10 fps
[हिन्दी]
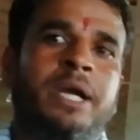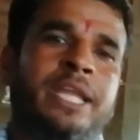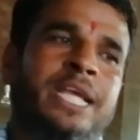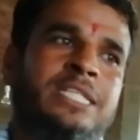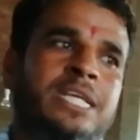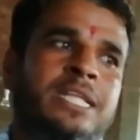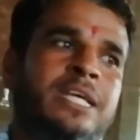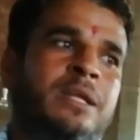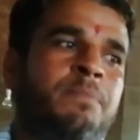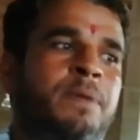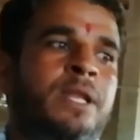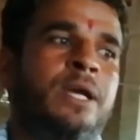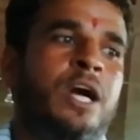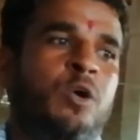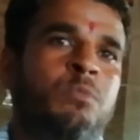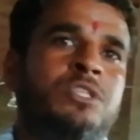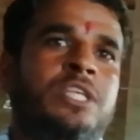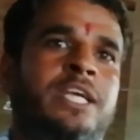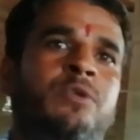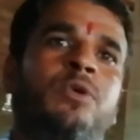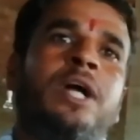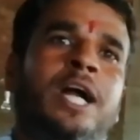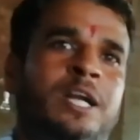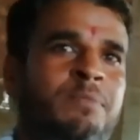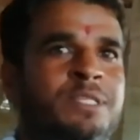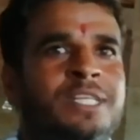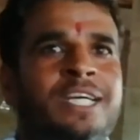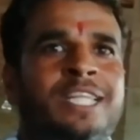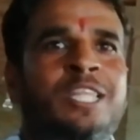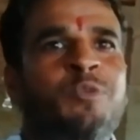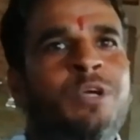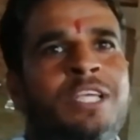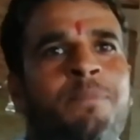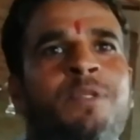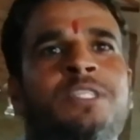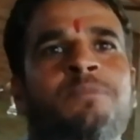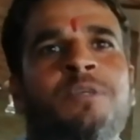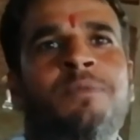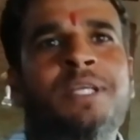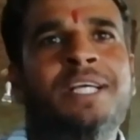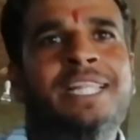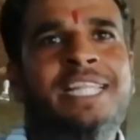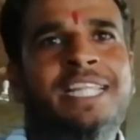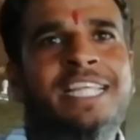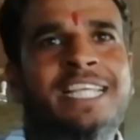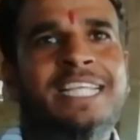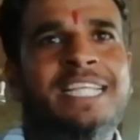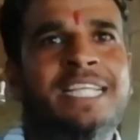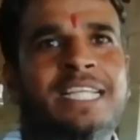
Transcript: बकरियां सर इधर अपन ने गांव में से और हाट में से खरीदी वही अपनी सबसे बड़ी गलती थी